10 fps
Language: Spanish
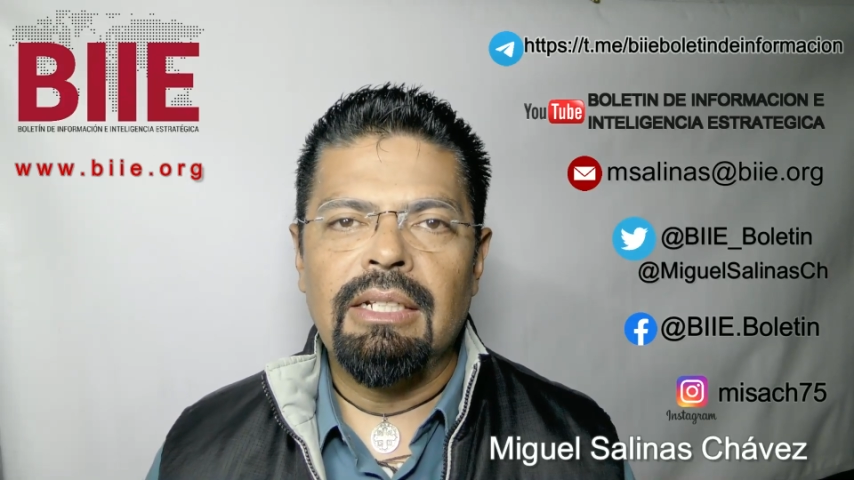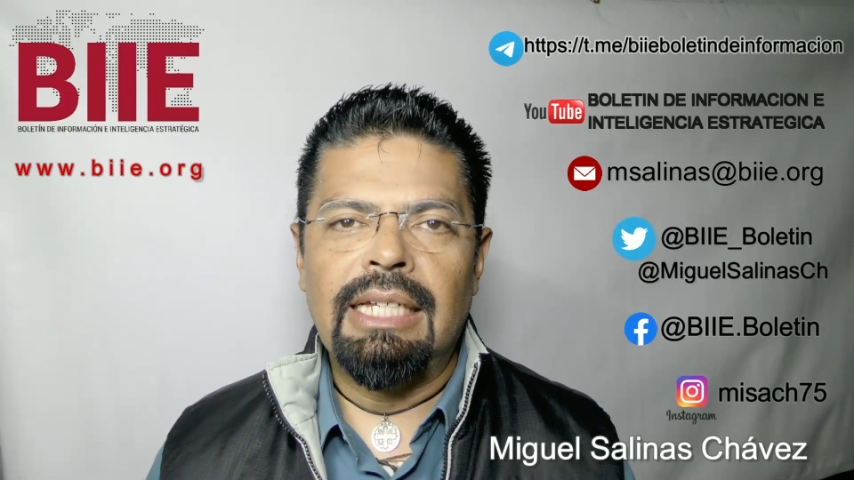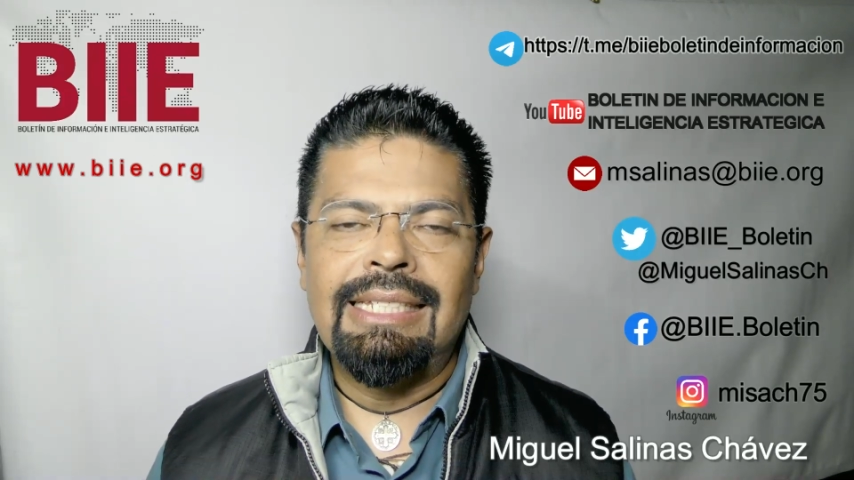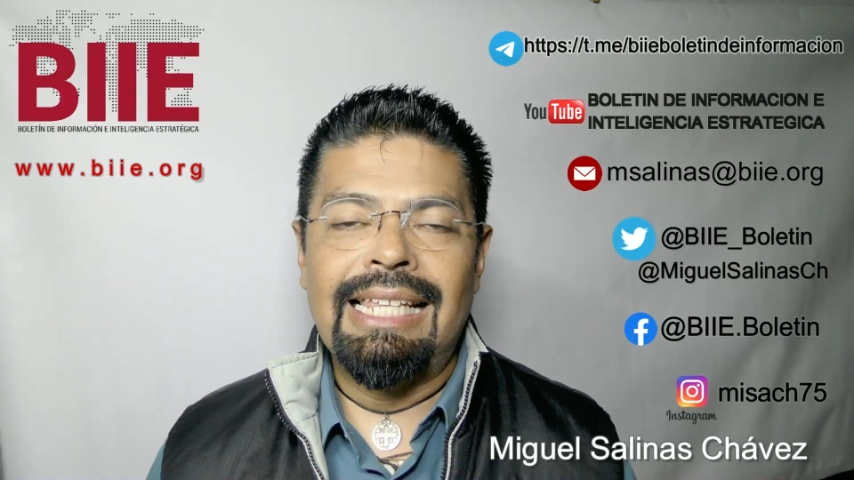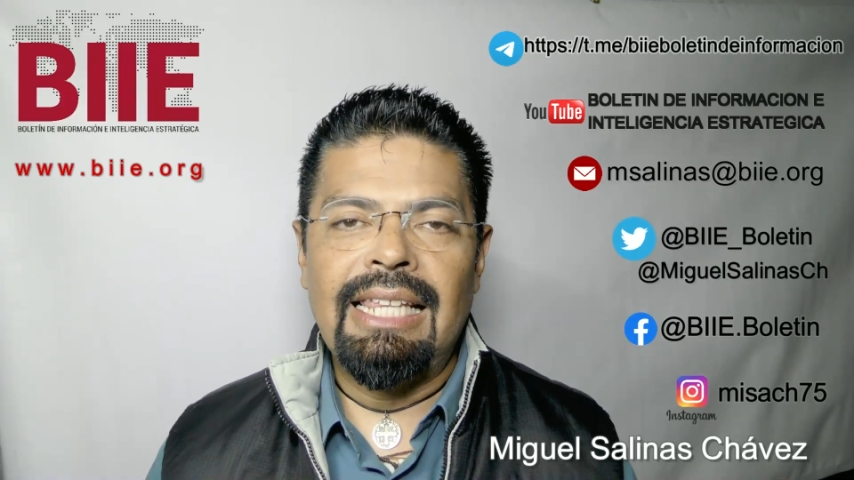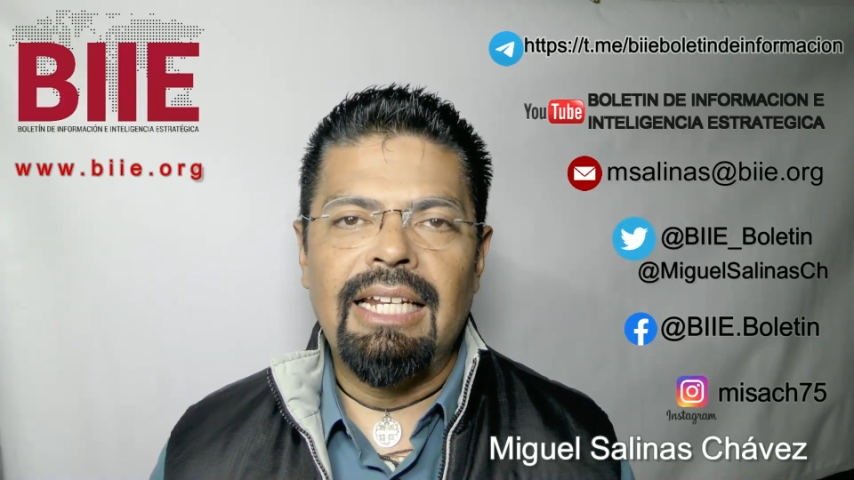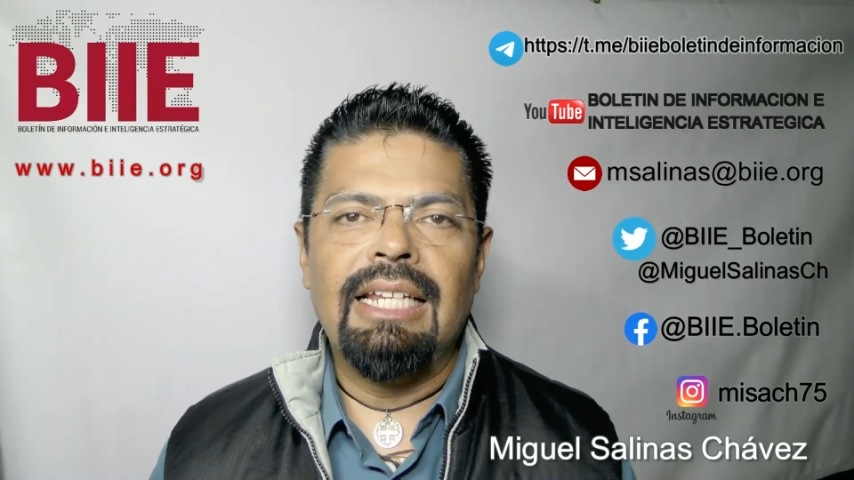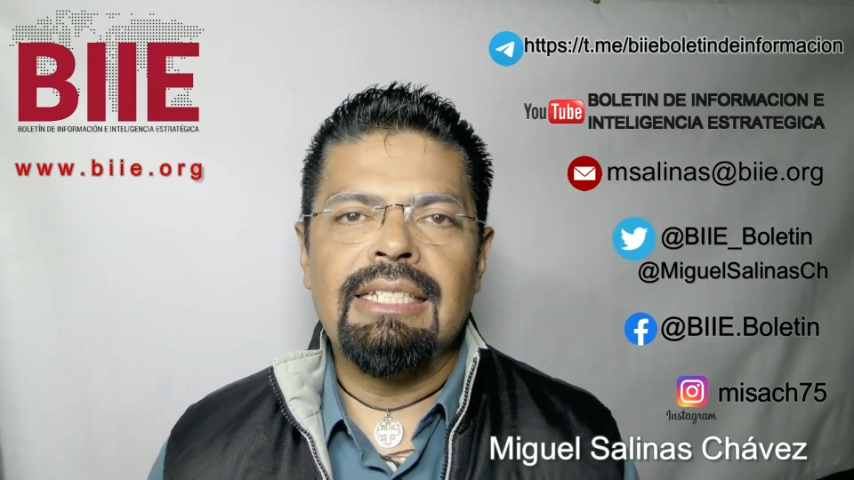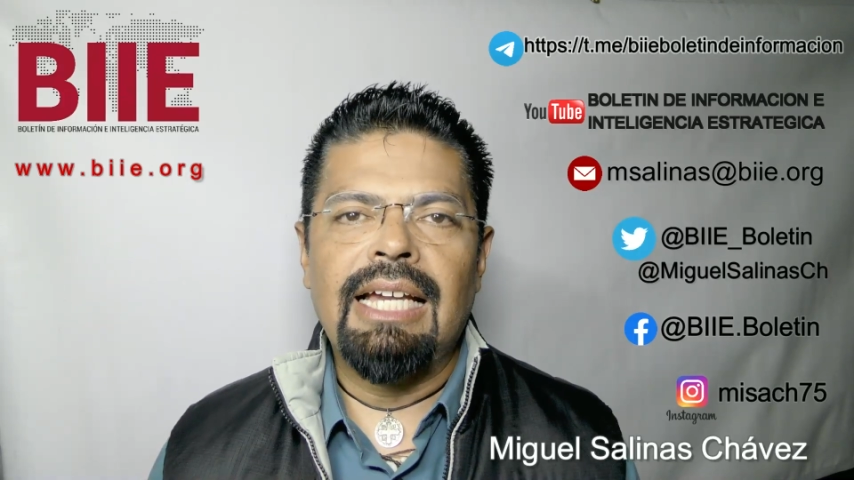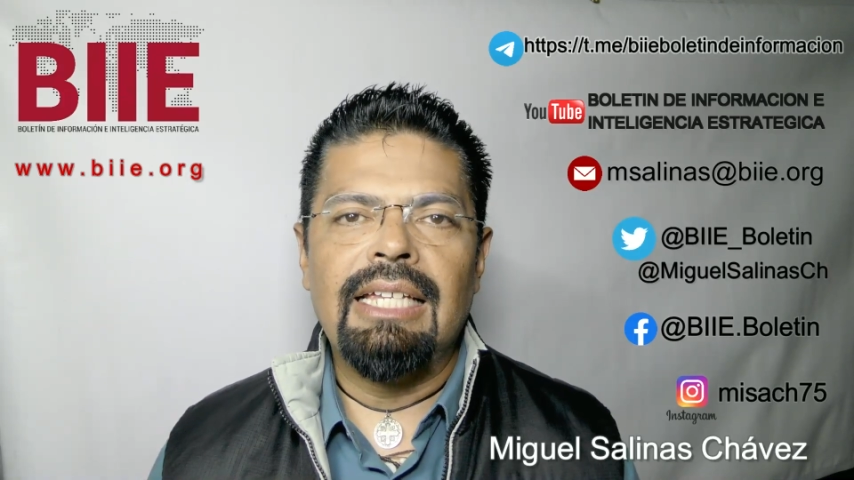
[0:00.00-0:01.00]
que se dé en
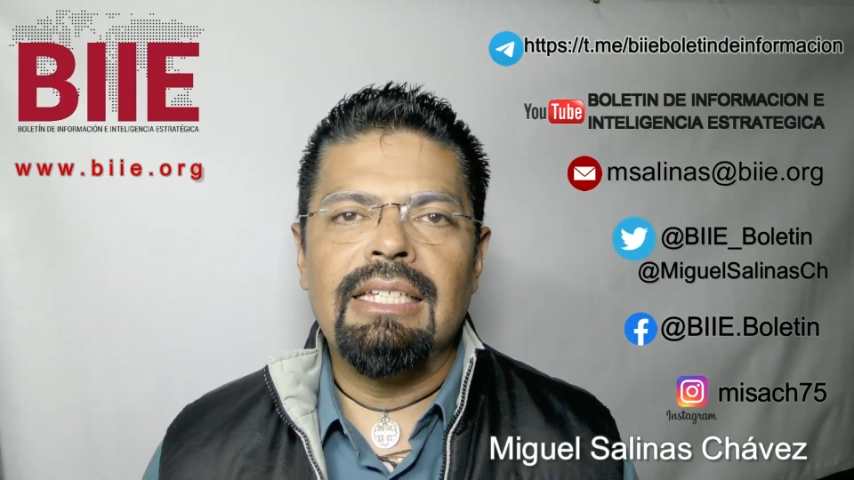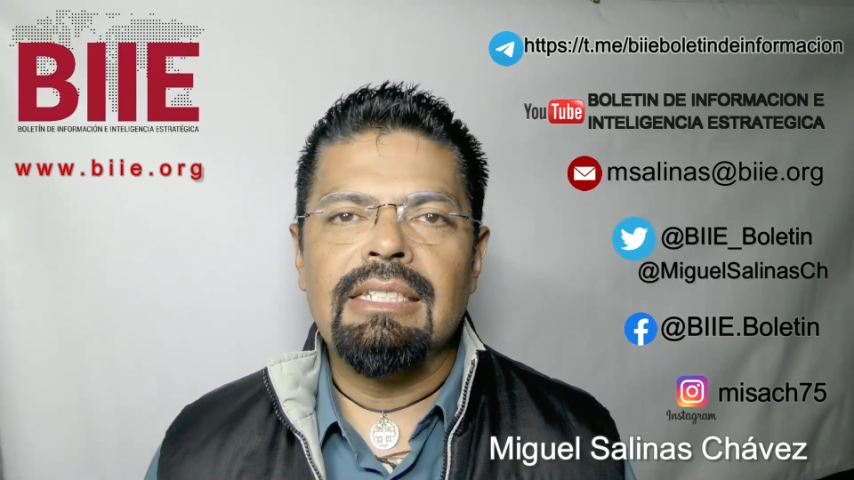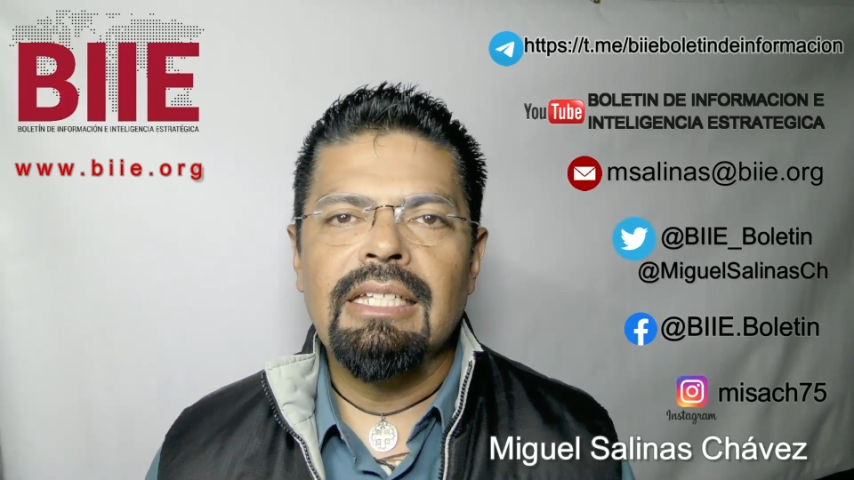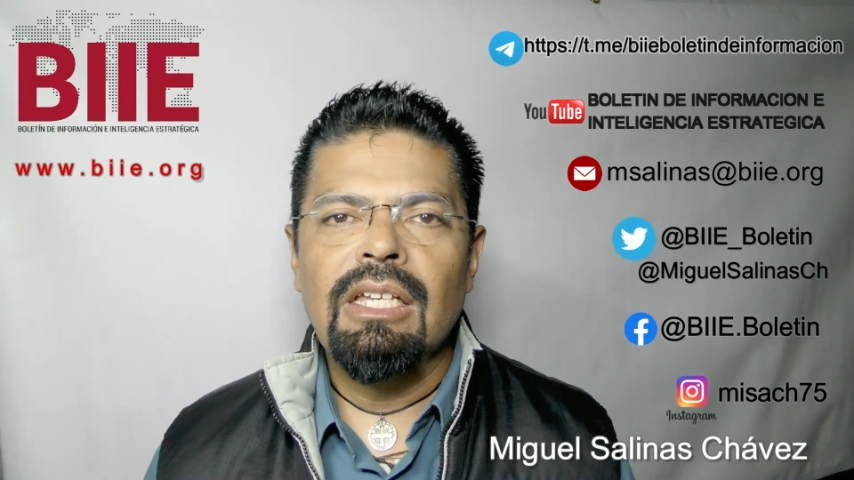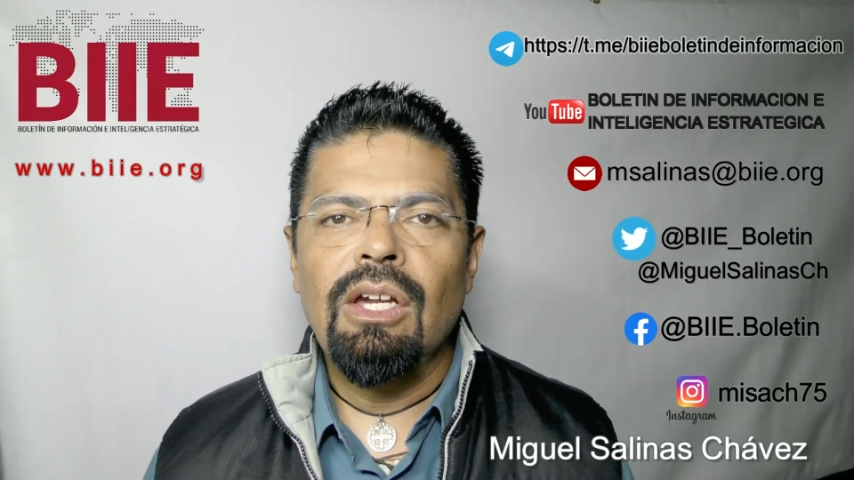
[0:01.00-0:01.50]
las calles,